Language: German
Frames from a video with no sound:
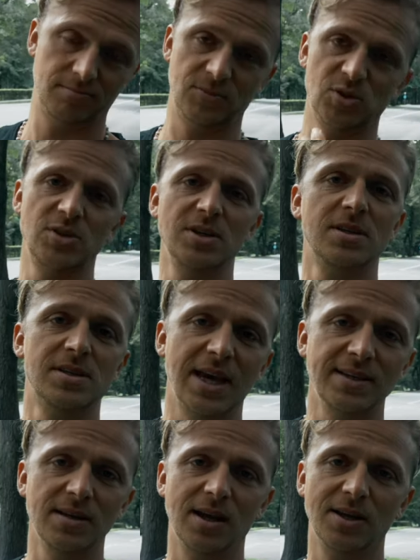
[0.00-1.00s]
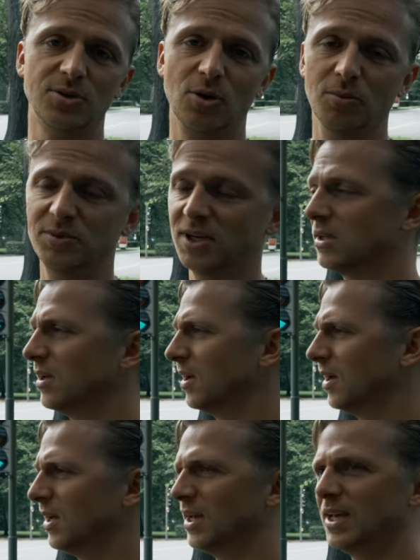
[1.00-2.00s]
das nächste Zeichen gleich kommt. Ja?
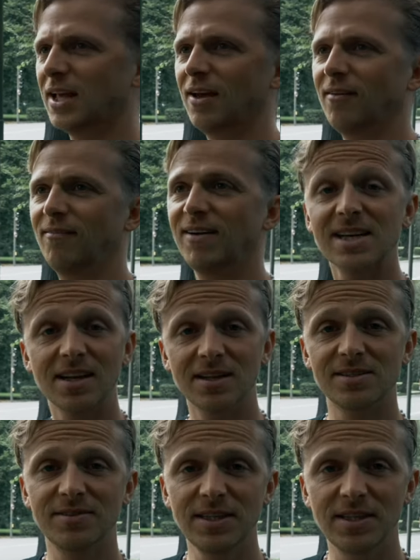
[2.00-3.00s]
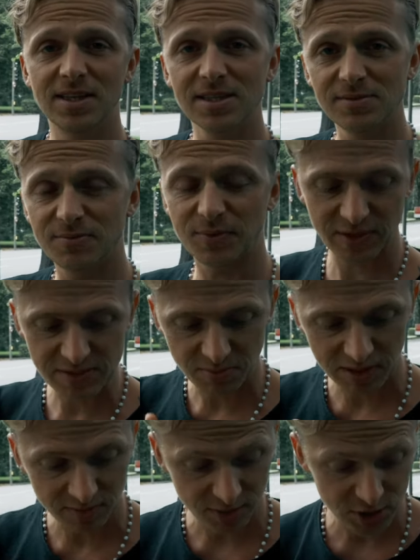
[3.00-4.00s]
Was allerdings wichtig ist, was
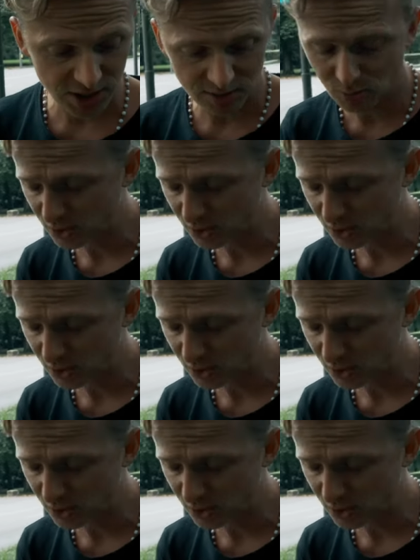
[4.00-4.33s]
man verstehen